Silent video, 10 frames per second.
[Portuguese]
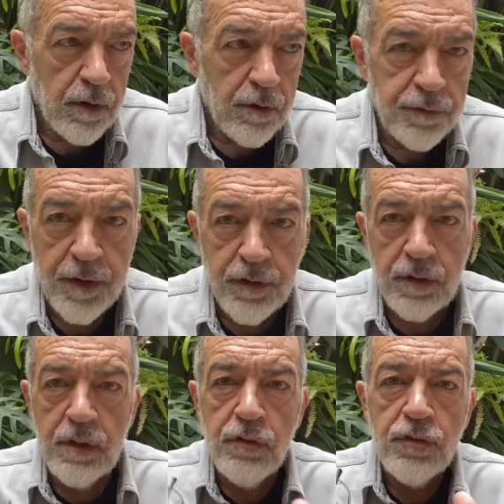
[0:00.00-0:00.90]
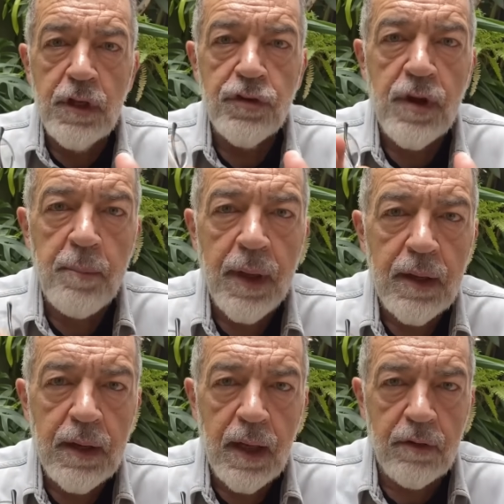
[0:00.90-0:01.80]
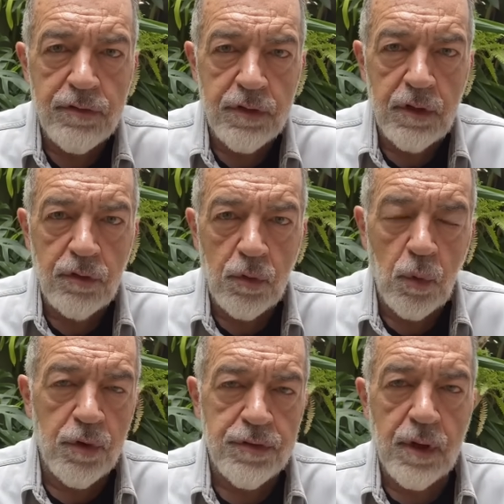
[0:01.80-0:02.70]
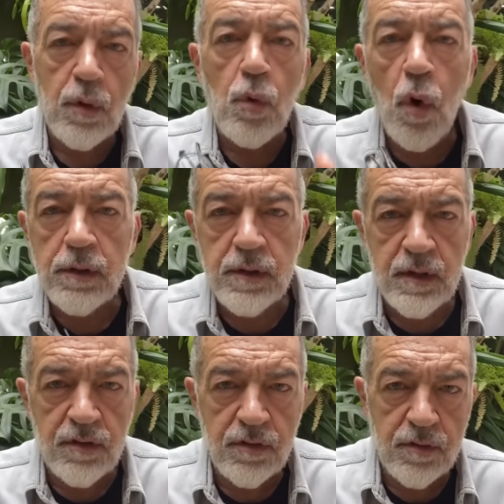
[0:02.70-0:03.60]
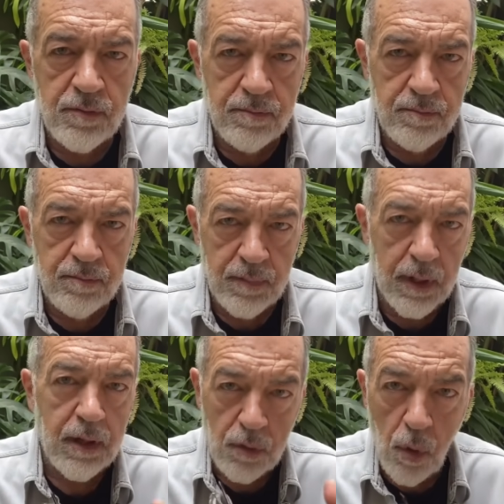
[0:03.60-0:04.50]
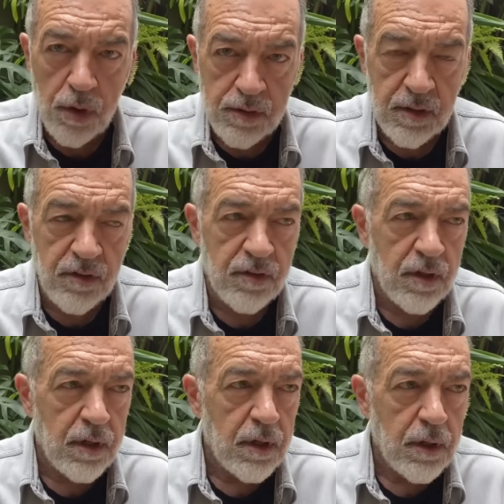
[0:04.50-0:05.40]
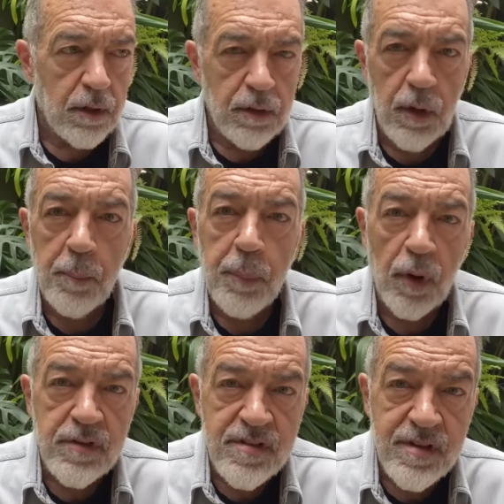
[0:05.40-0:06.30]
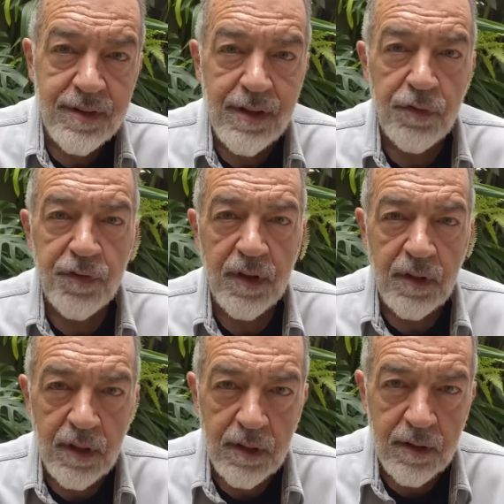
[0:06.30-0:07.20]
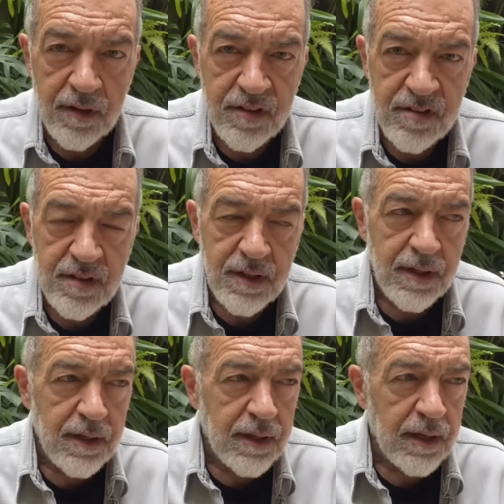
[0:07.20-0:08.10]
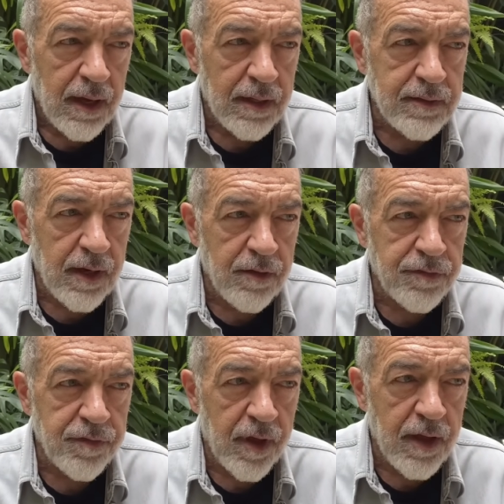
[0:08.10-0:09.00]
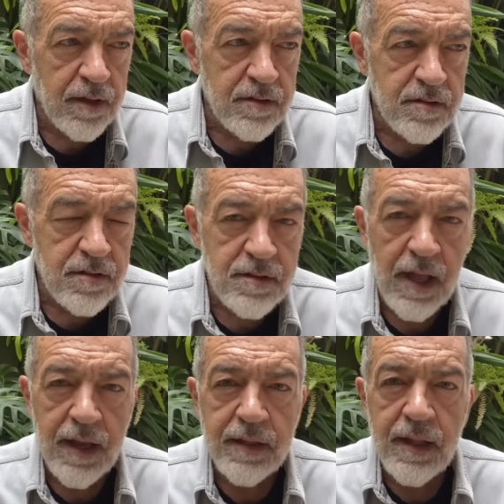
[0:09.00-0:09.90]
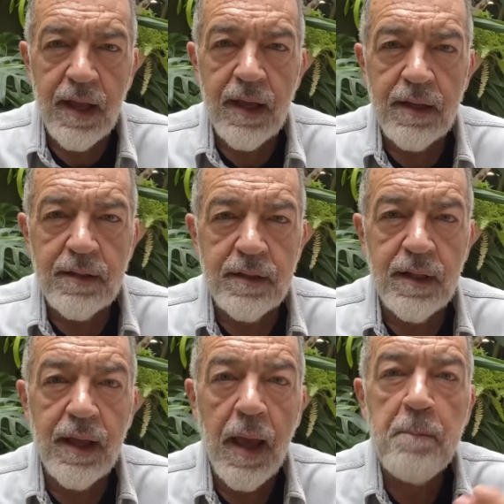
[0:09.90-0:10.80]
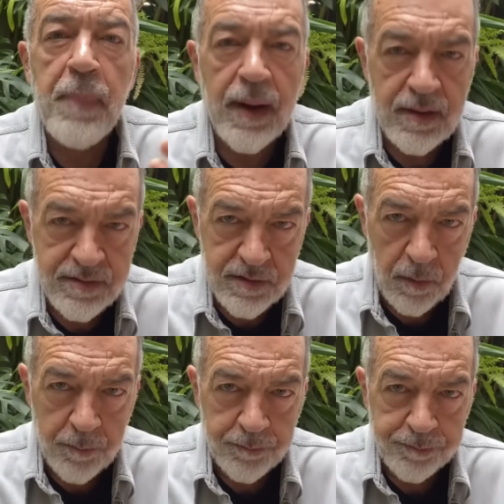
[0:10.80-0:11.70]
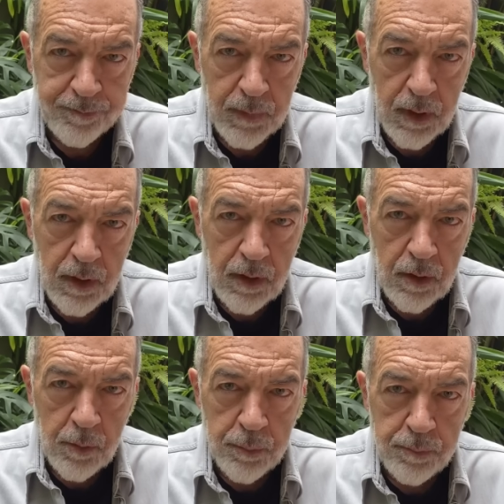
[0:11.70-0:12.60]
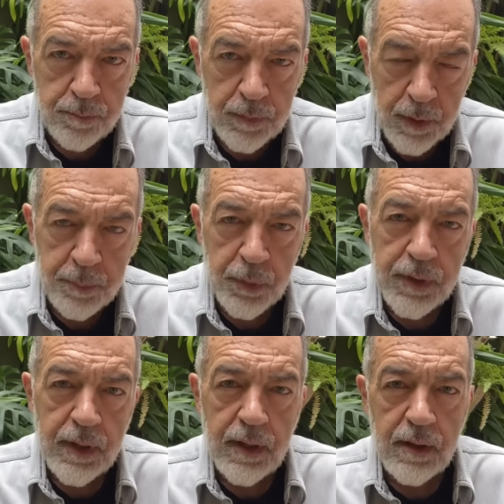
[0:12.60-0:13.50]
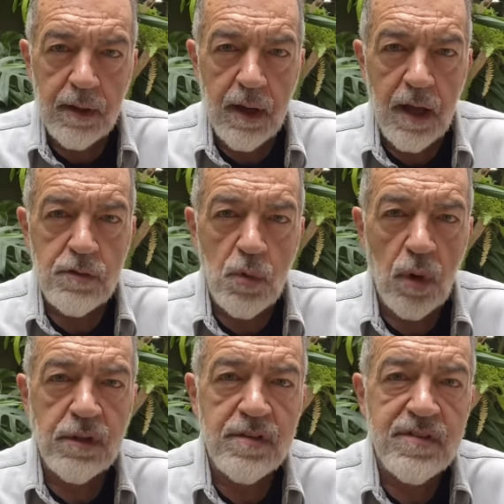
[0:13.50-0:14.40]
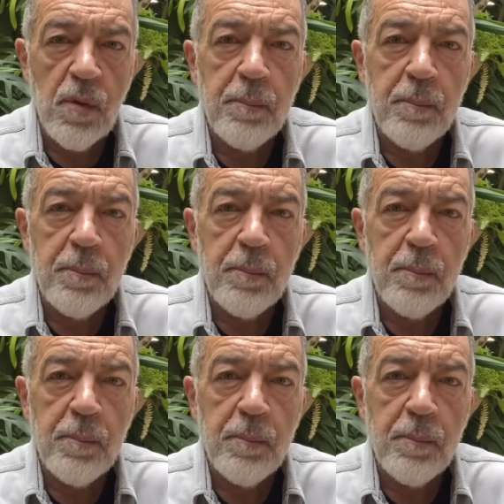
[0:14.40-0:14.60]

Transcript: Veja, deixa eu deixar bem claro a seguinte coisa: cotas, né, cotas não podem ser defendidas através da ideia de reparação, né, porque as cotas são